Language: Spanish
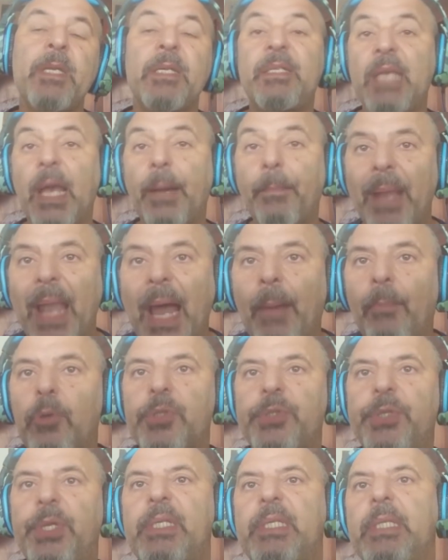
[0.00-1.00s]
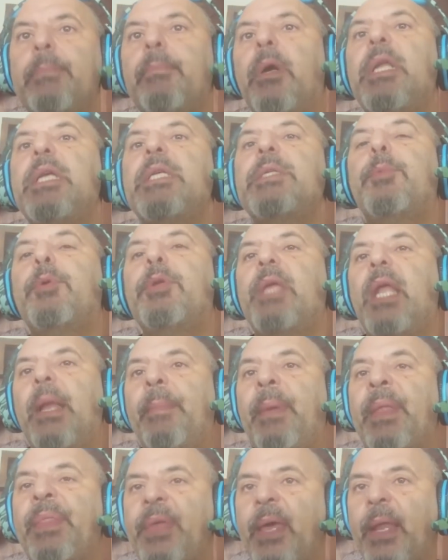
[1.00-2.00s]
Si hablamos del simbolismo de la
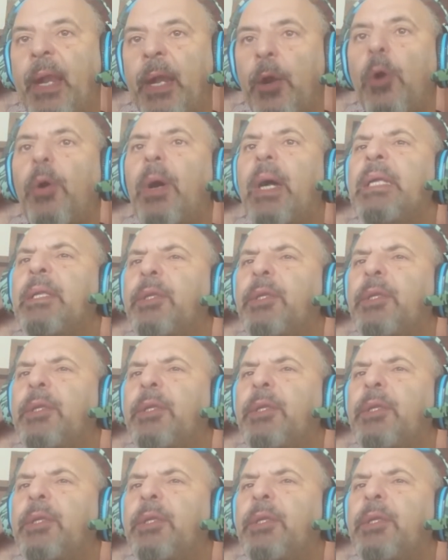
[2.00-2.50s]
bandera roja,